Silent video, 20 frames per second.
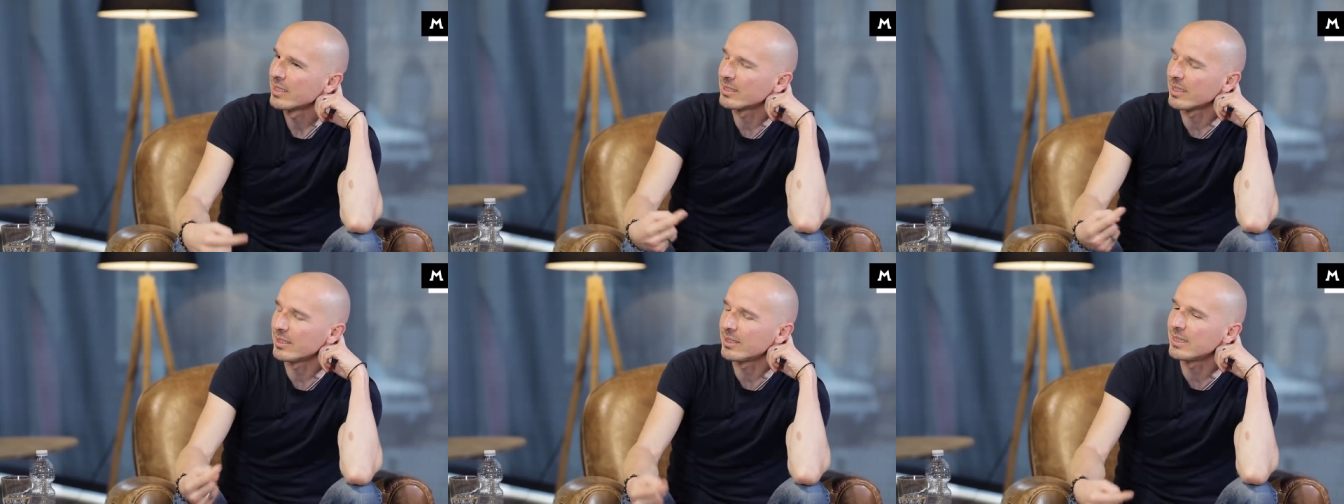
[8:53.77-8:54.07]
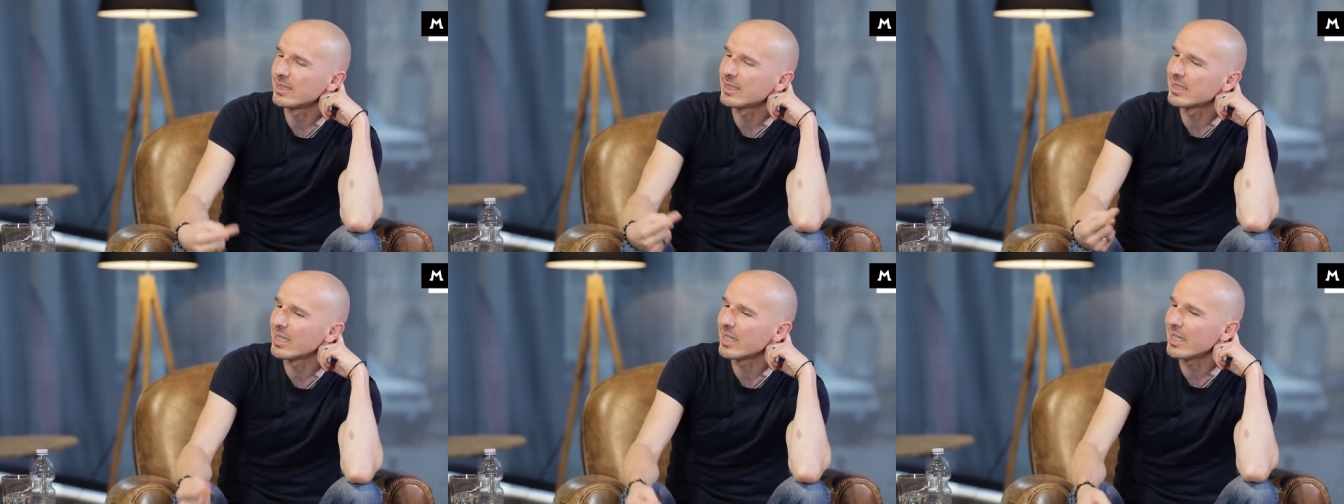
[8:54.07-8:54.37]
se
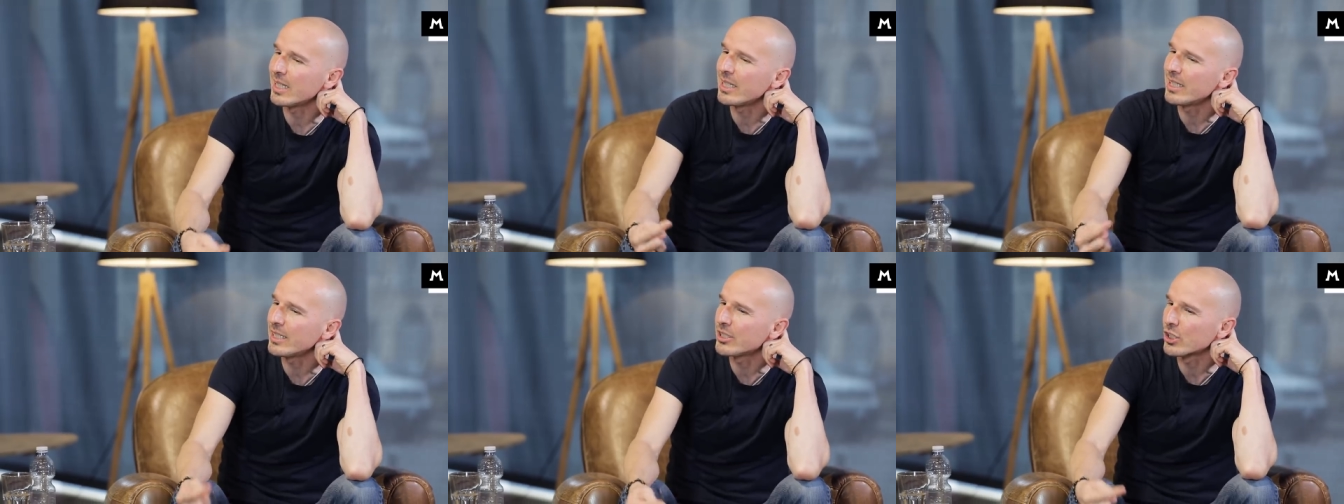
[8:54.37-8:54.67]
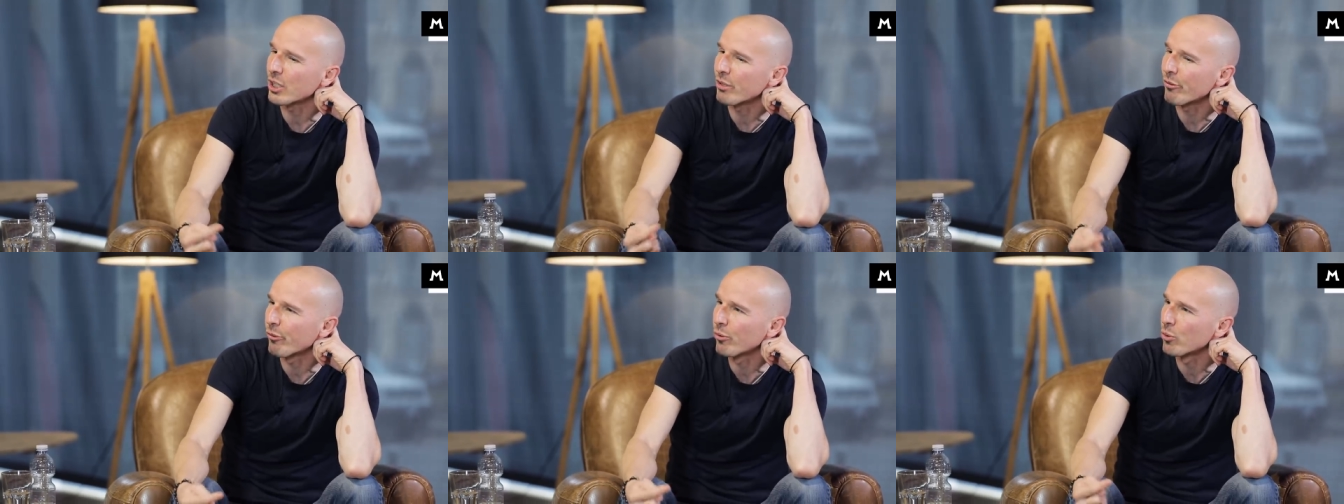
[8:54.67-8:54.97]
ti
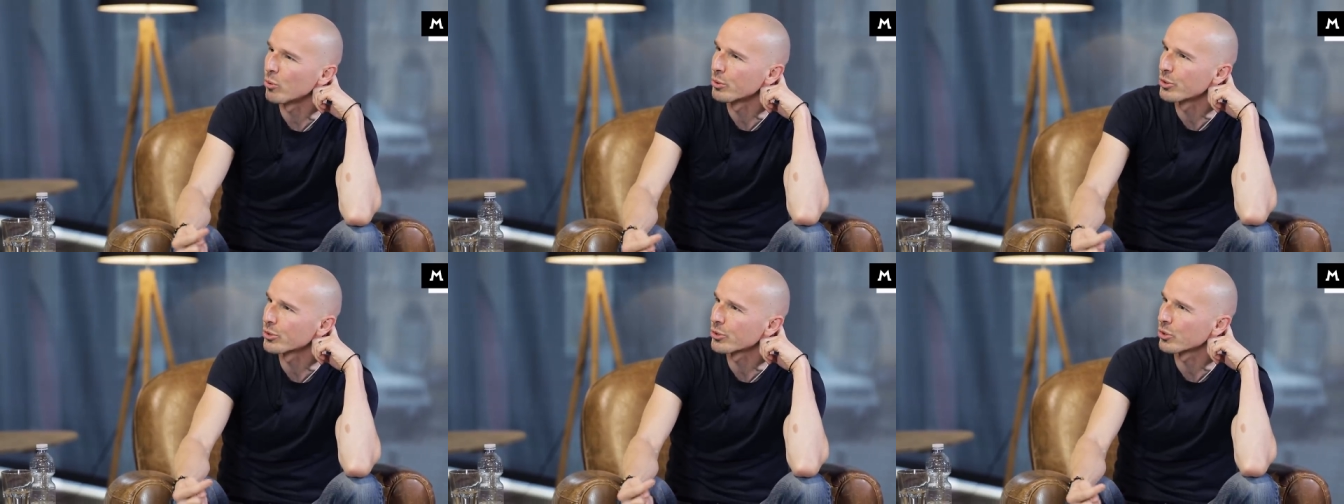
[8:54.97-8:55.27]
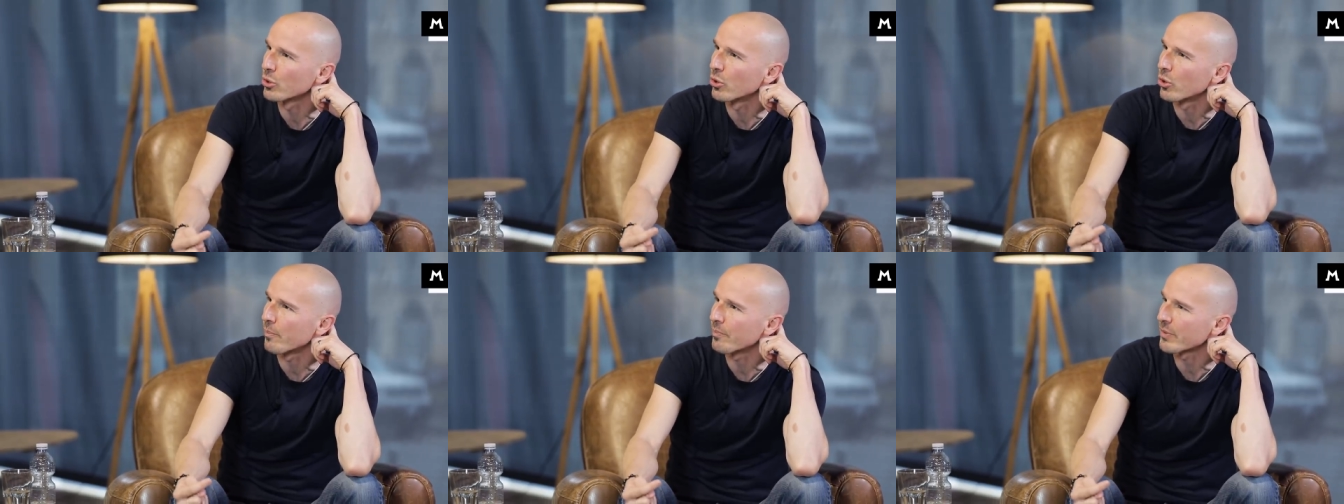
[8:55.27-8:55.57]
snellisce il
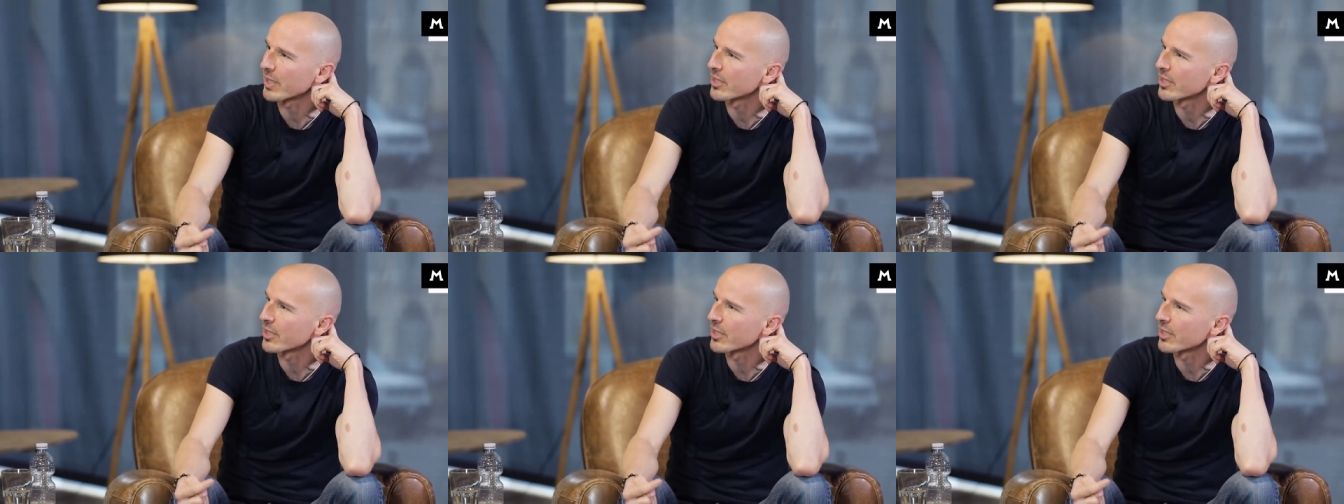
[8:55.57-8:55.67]
flusso